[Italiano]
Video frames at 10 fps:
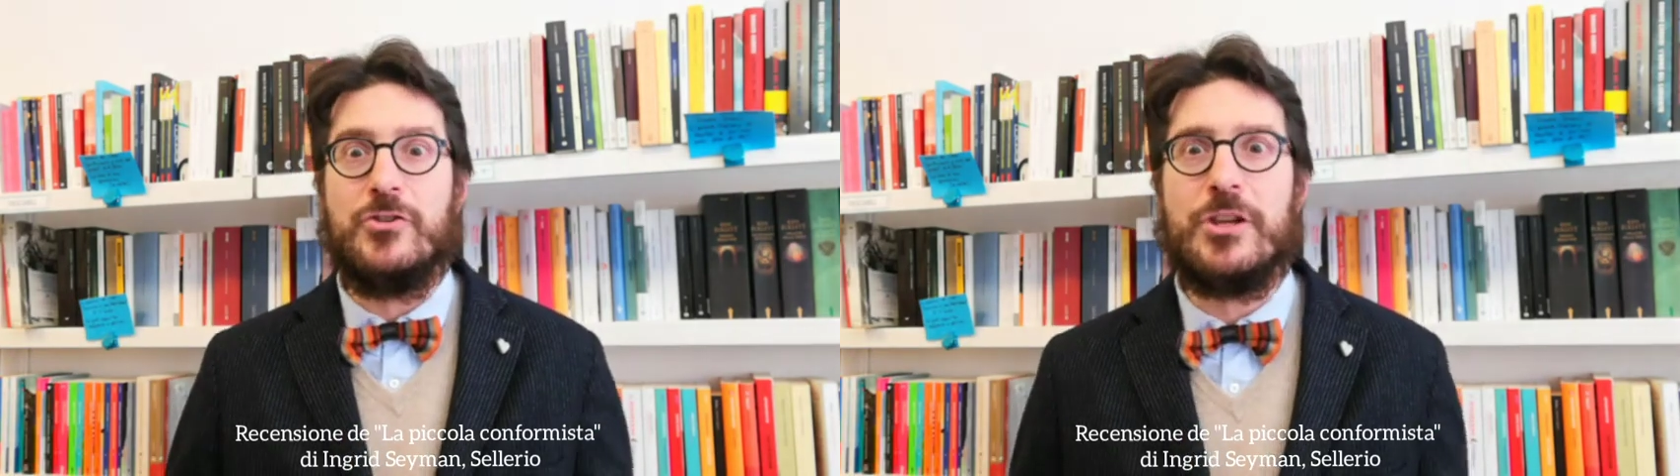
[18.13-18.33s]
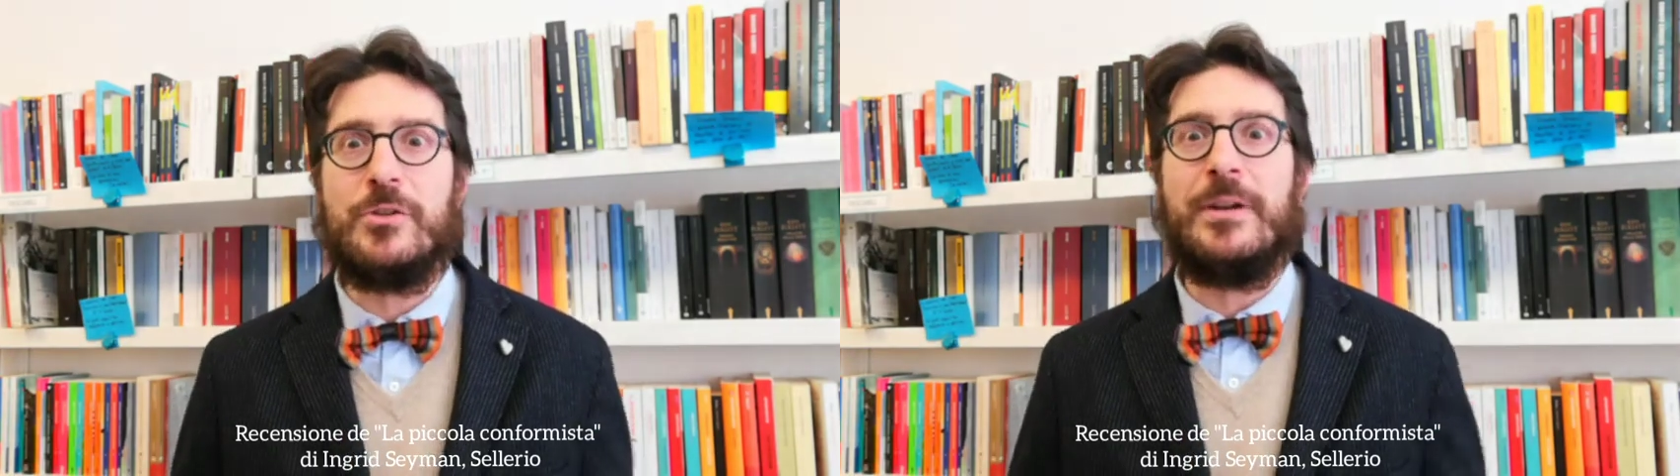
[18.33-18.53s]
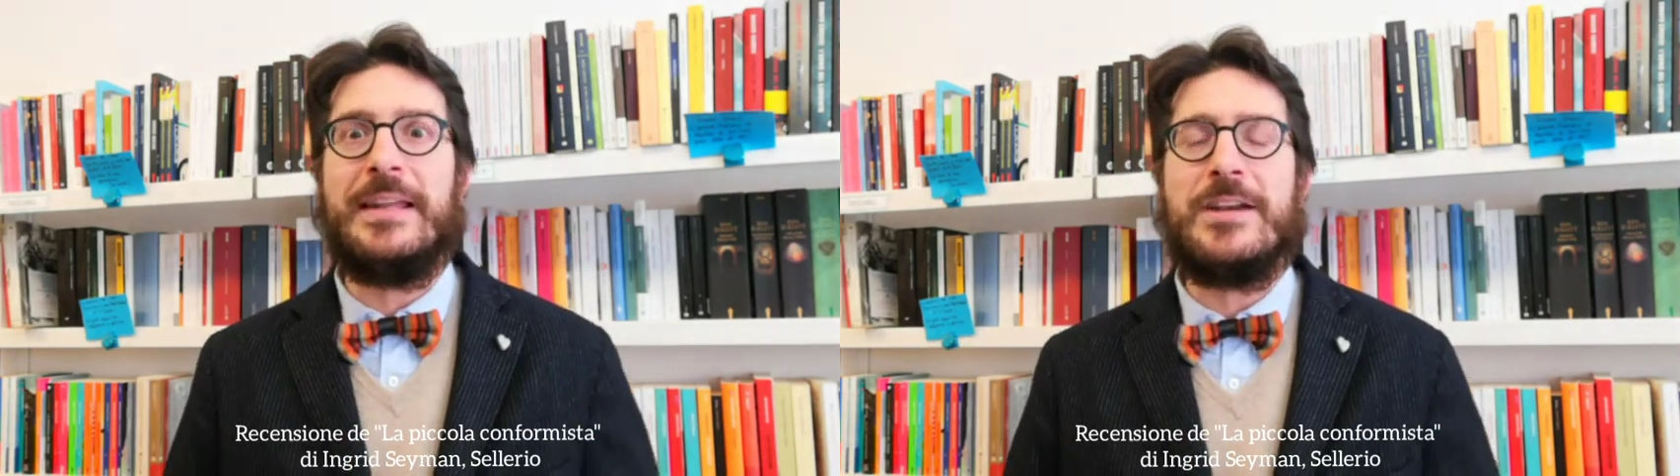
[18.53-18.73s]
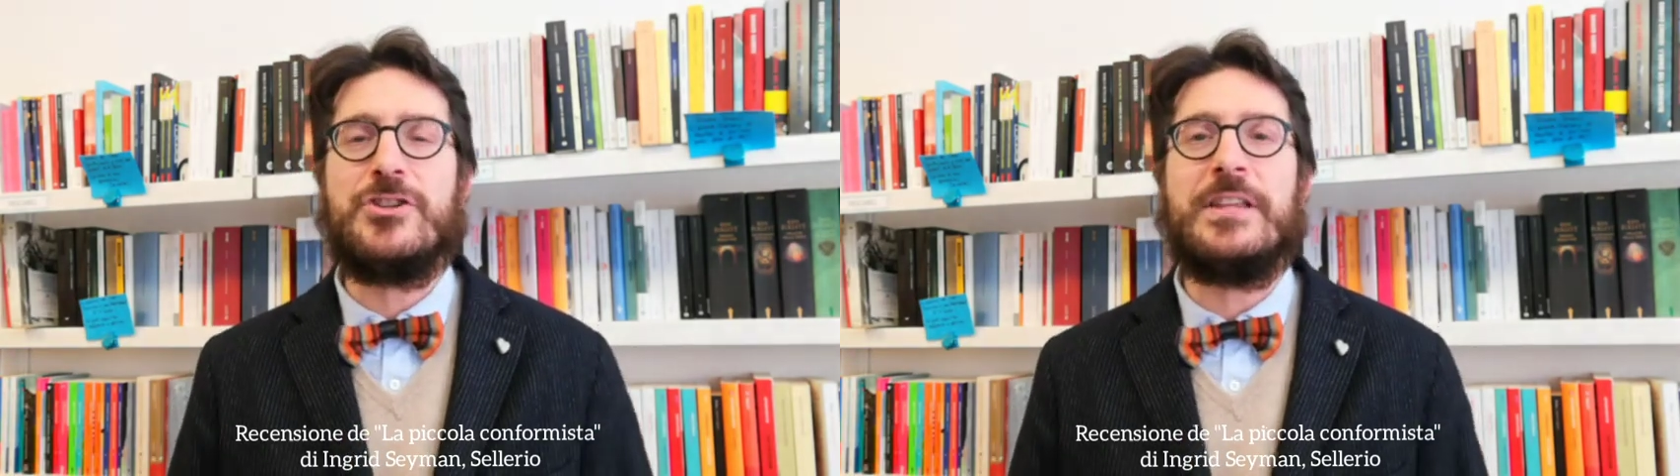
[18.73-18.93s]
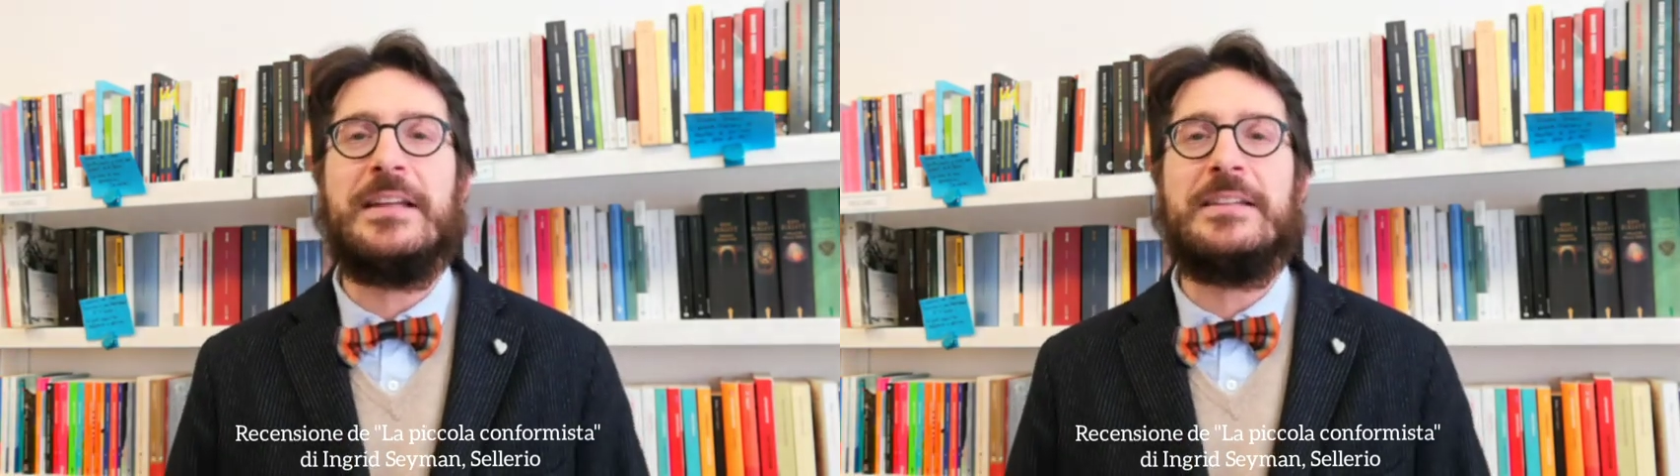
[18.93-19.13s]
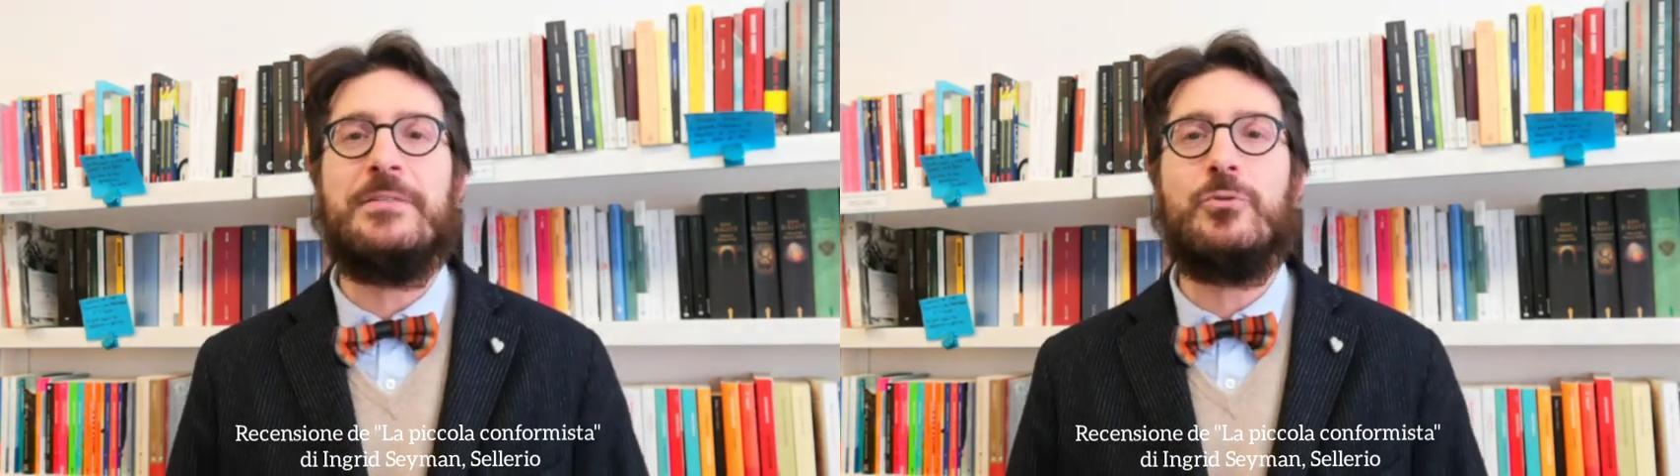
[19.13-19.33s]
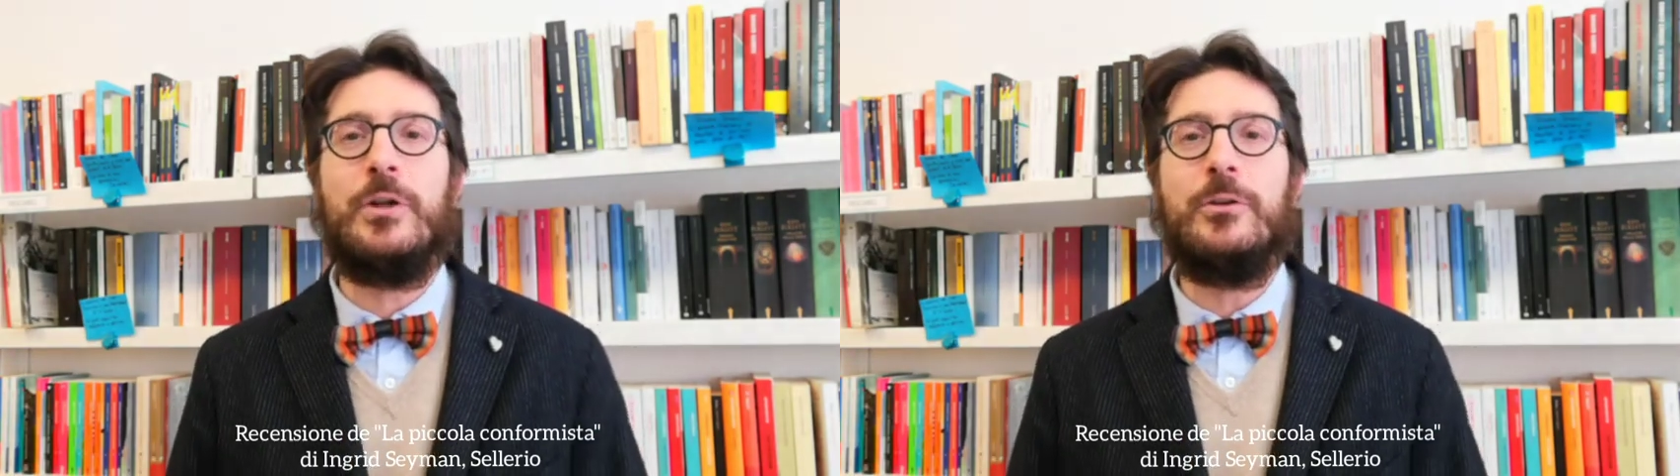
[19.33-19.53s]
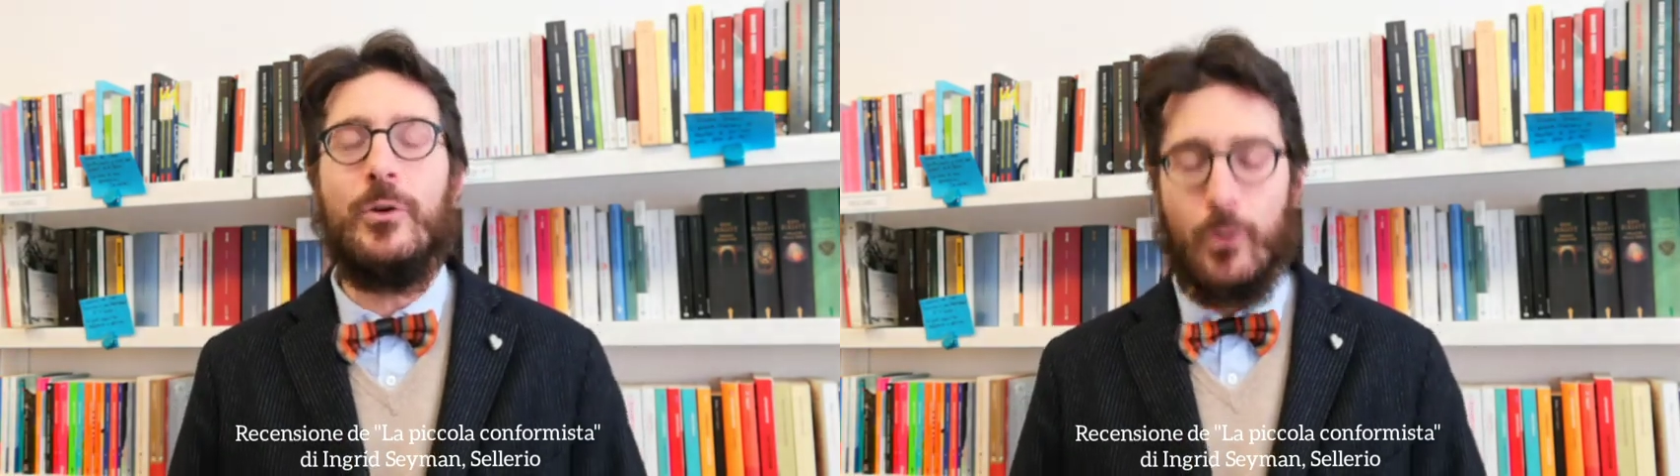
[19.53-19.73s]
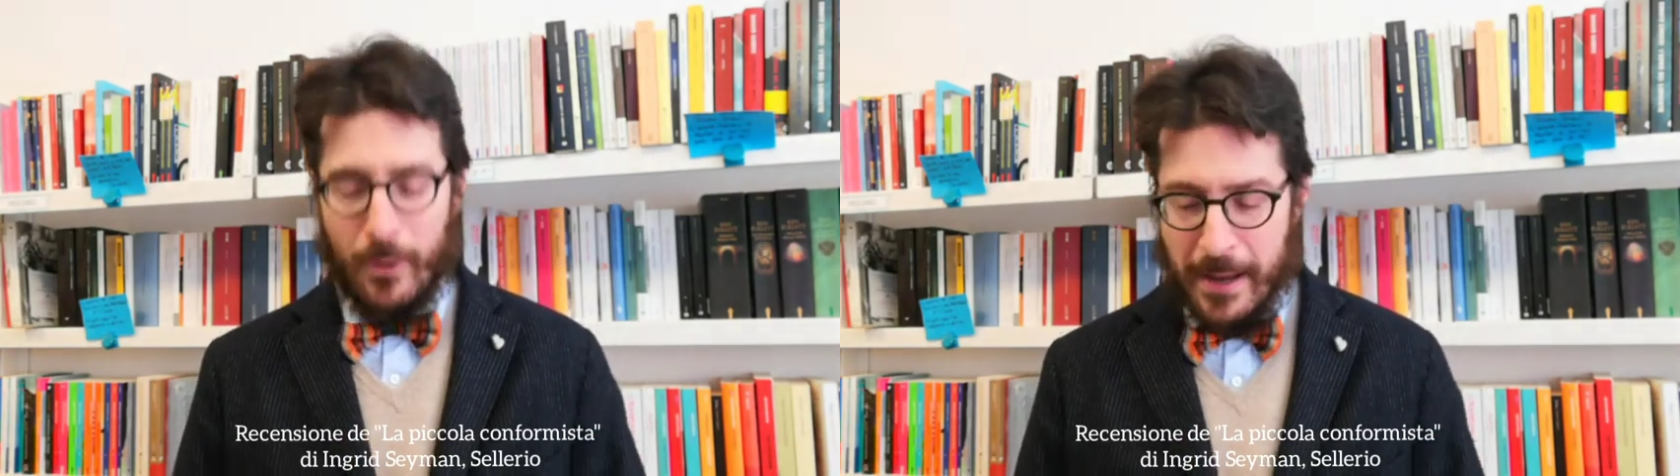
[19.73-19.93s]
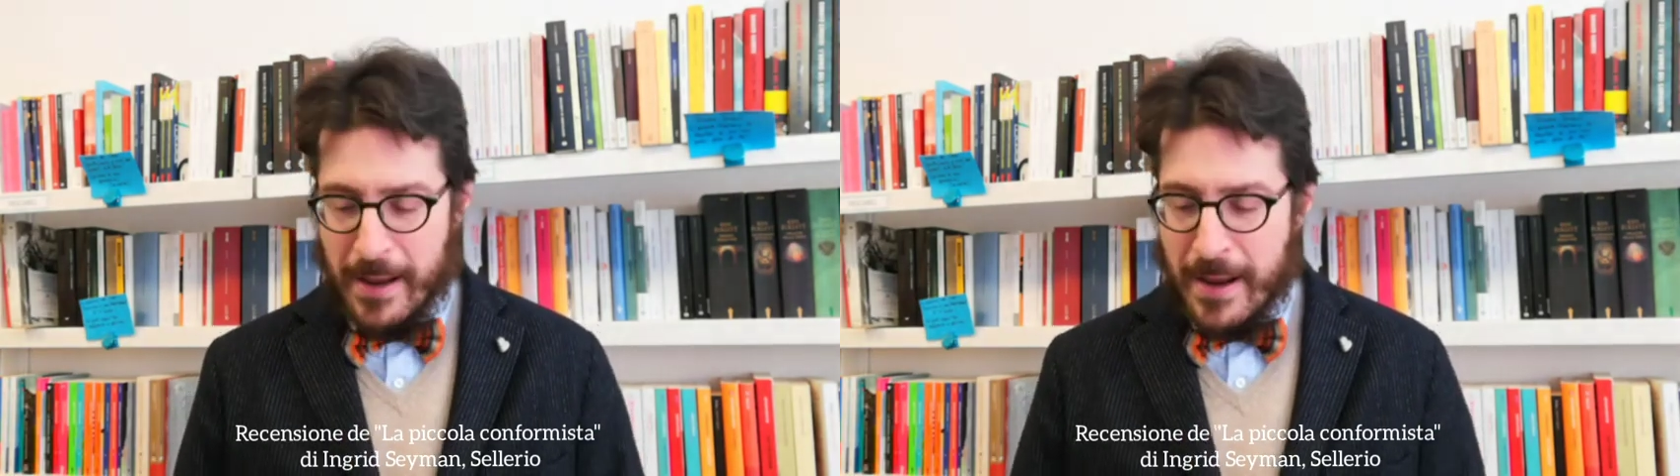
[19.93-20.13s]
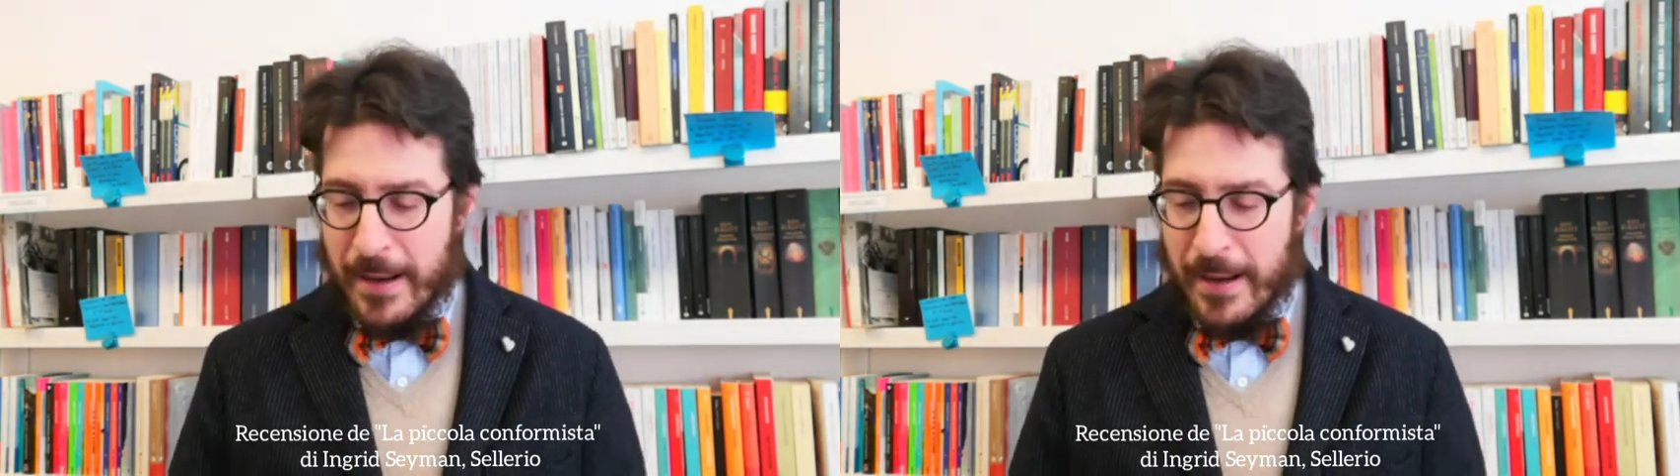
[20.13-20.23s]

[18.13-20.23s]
giro la nascita del TV del dolore.